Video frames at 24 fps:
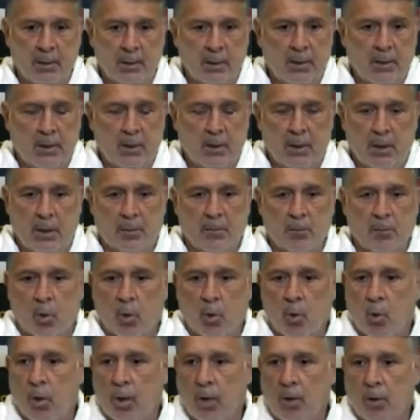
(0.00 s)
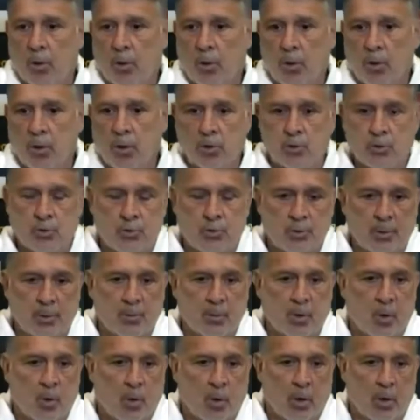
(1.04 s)
Hemos jugado dos, hemos
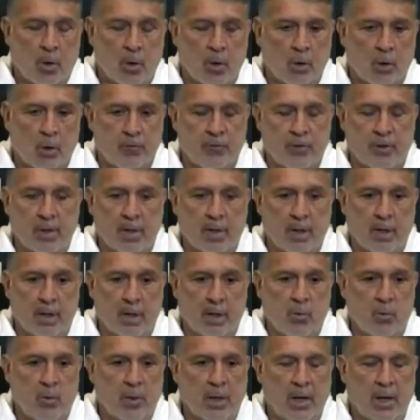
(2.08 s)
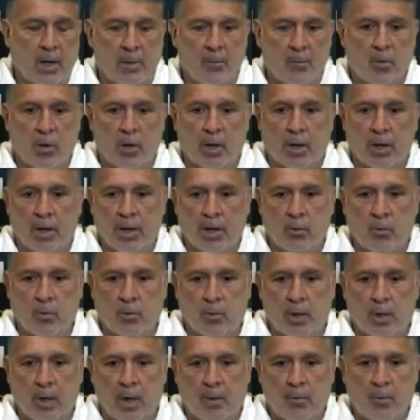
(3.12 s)
jugado dos finales, una la hemos ganado, una
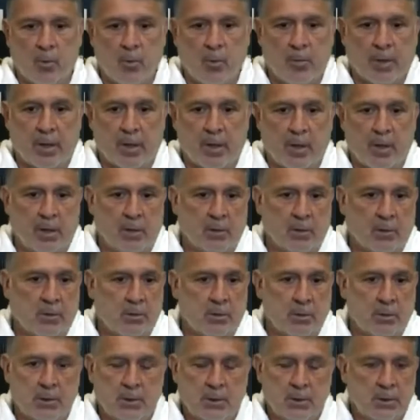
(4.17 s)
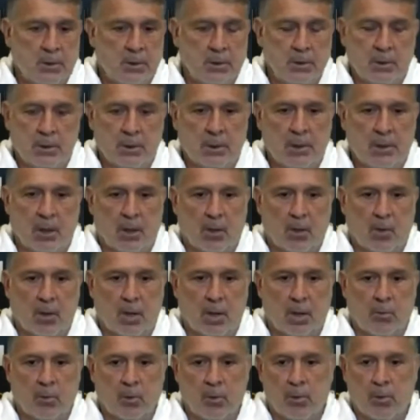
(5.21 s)
la hemos perdido y ahora
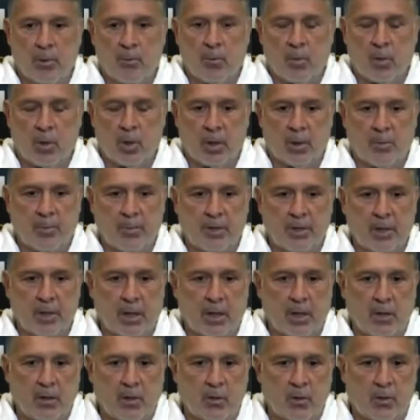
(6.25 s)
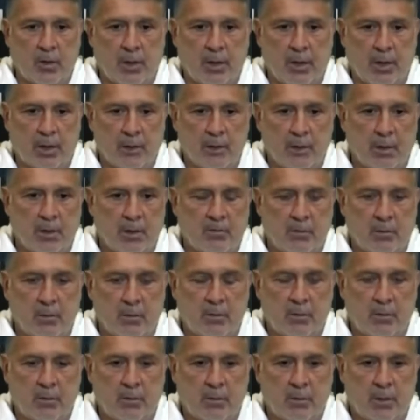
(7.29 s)
volvemos a repetir la historia.
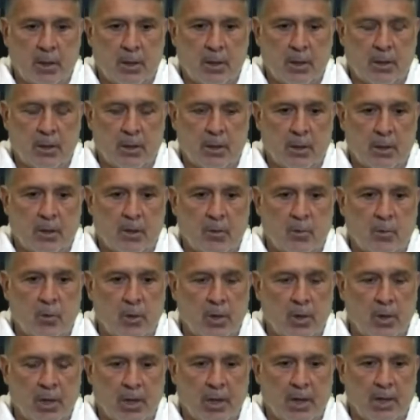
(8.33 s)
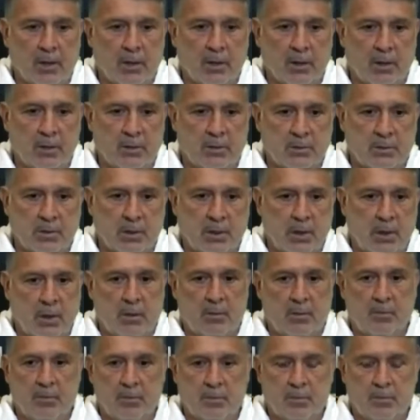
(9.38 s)
Este, como dije antes, eh,
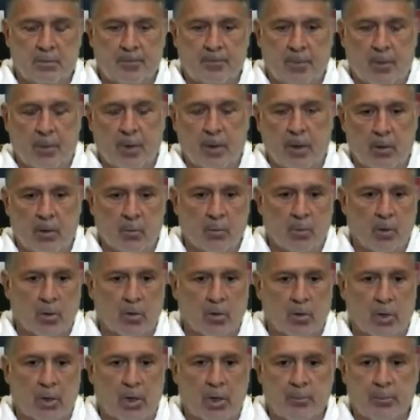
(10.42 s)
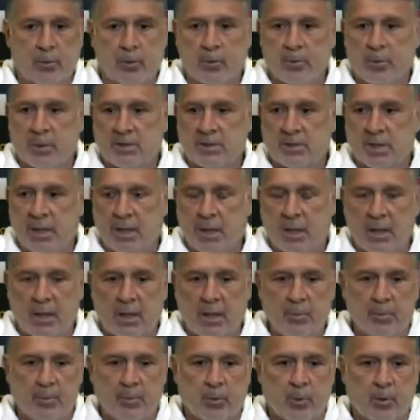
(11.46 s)
lo mejor que le puede pasar al
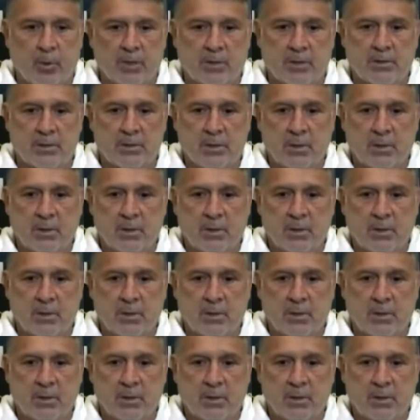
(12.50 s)
equipo es